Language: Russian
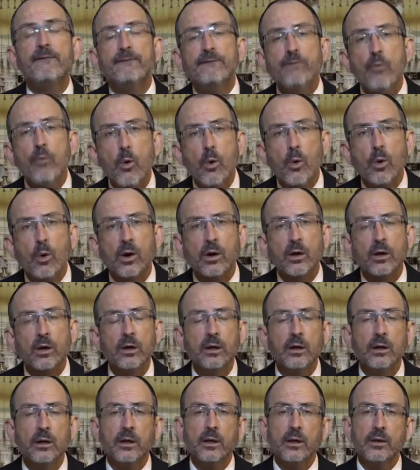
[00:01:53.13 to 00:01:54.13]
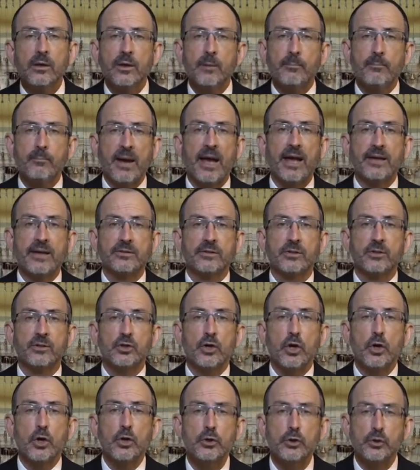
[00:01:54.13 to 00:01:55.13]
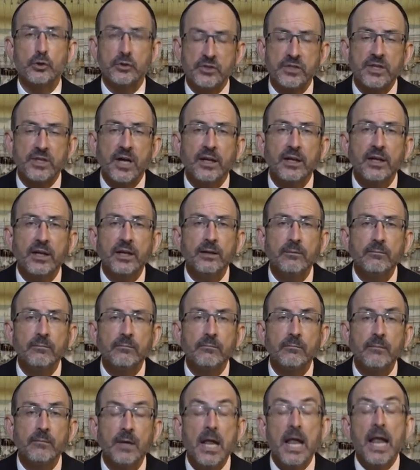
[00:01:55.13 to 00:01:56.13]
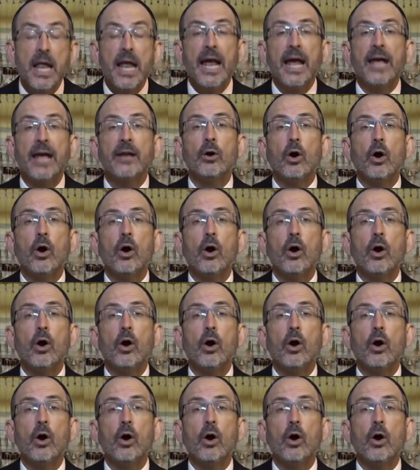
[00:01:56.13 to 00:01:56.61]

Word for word: что случилось до отрывка, что вы изучаете,